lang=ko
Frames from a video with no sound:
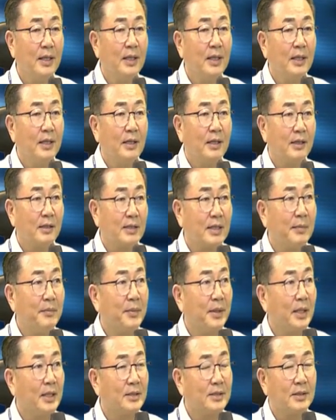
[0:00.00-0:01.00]
어,
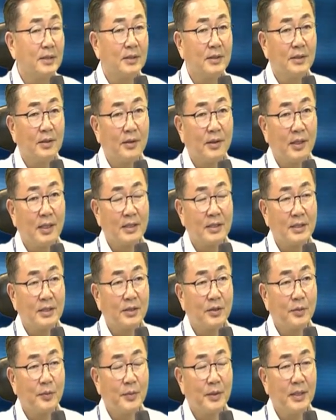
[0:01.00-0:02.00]
300에서는 여러 가지
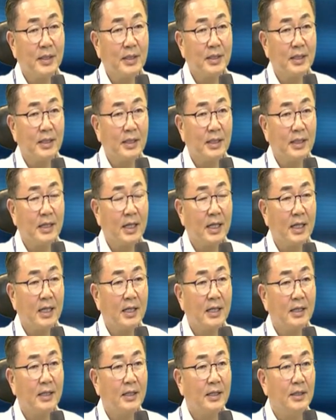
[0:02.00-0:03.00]
크로핑 기능이나
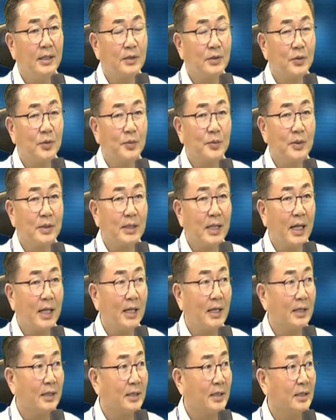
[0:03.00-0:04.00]
조금 더
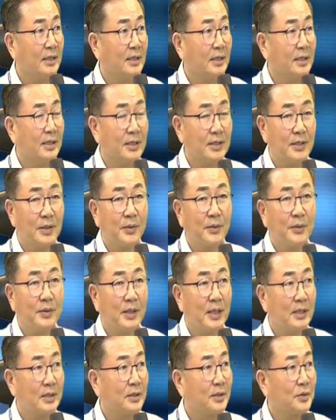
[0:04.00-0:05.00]
다양한 기능들이
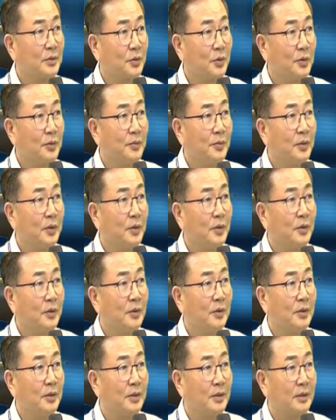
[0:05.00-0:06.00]
제공돼서 조금 더
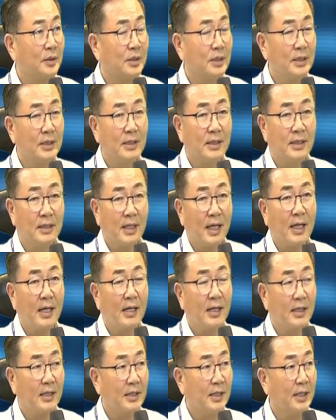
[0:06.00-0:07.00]
어, 기능이
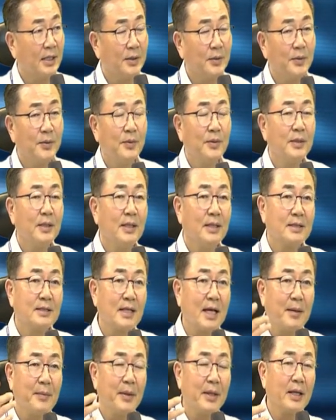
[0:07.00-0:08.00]
다양하게 돼 있고 400에